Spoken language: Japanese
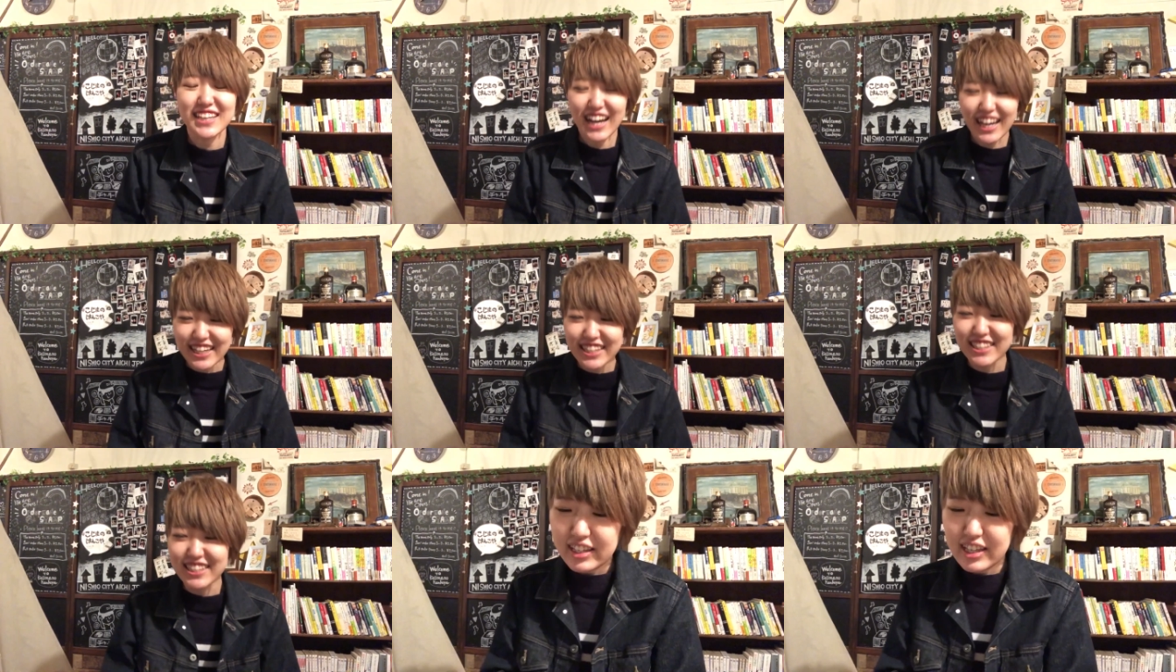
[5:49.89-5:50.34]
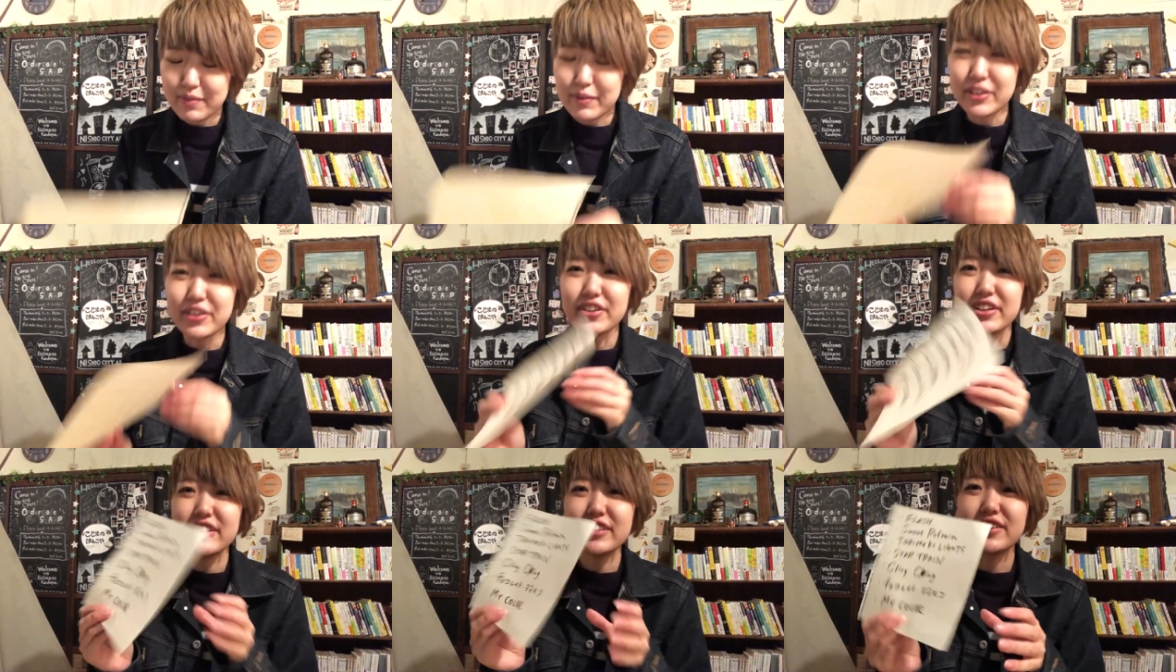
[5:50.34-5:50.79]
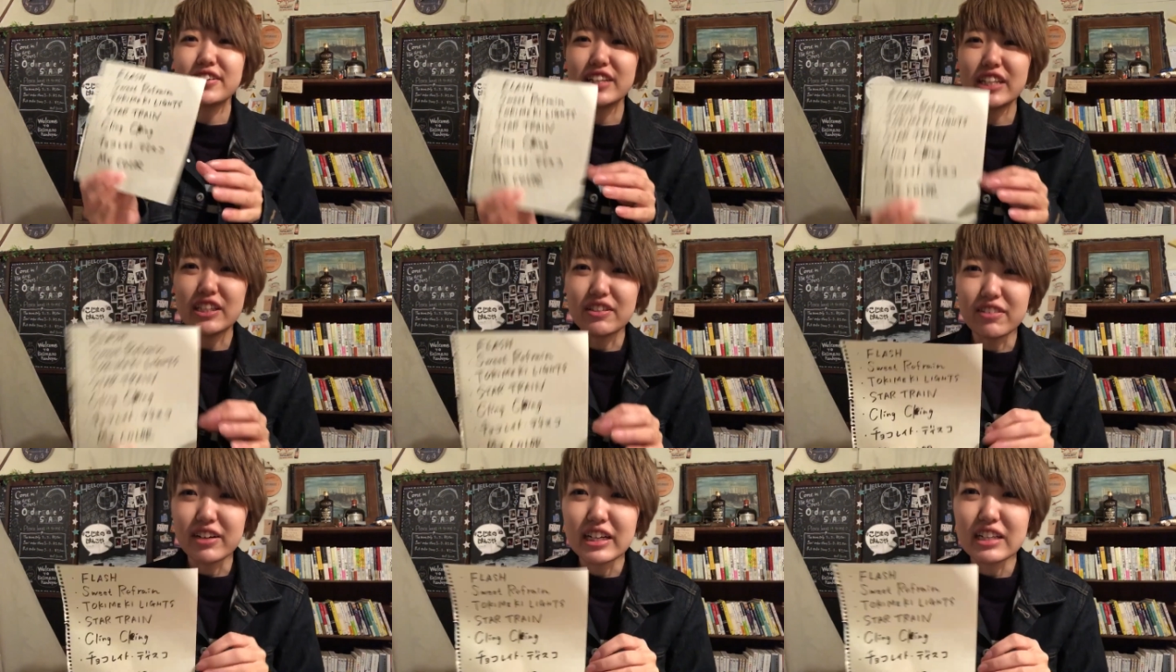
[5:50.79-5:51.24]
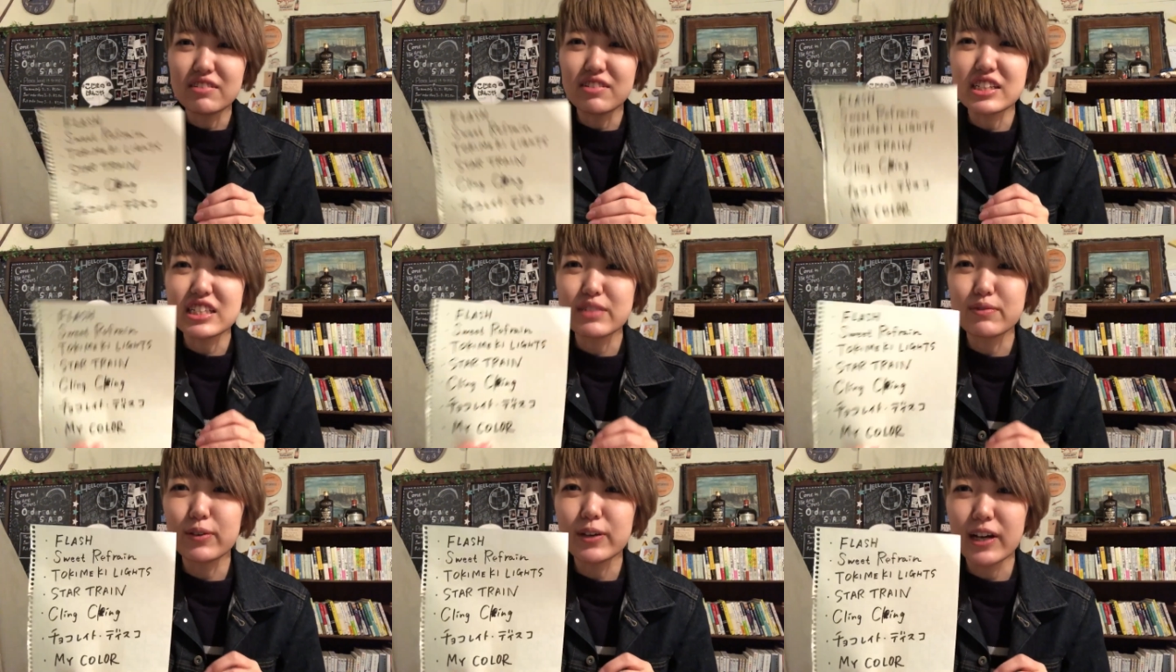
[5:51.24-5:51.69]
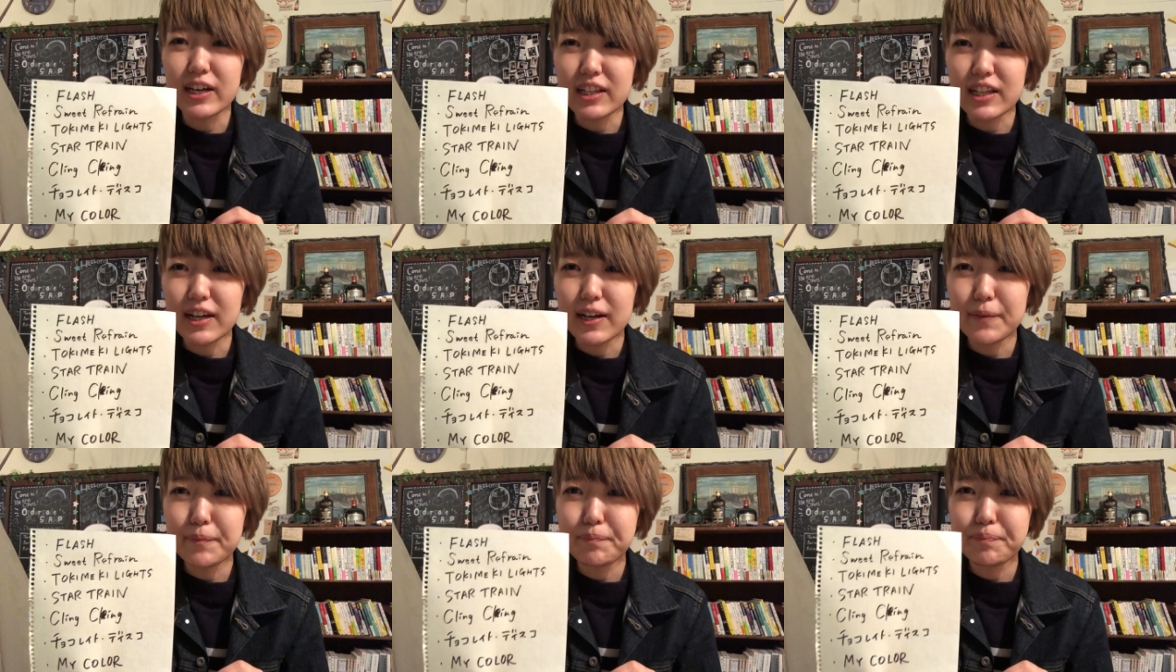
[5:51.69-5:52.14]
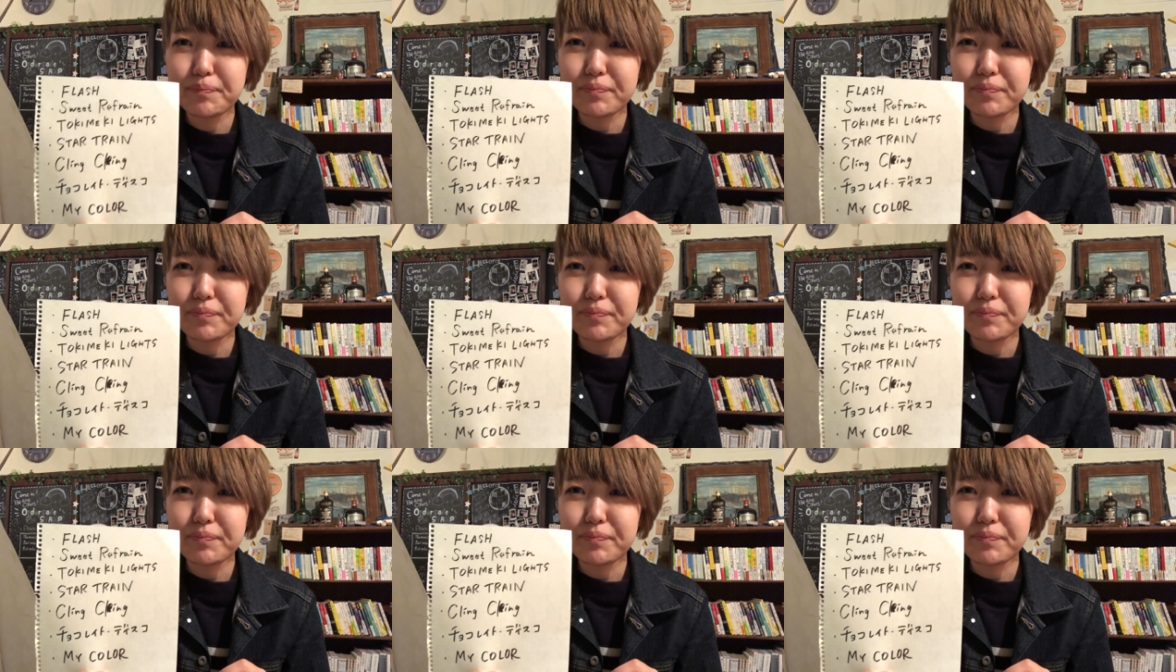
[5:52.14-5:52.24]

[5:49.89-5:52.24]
はい、で、まあ、クリンクリンは言わずもがな。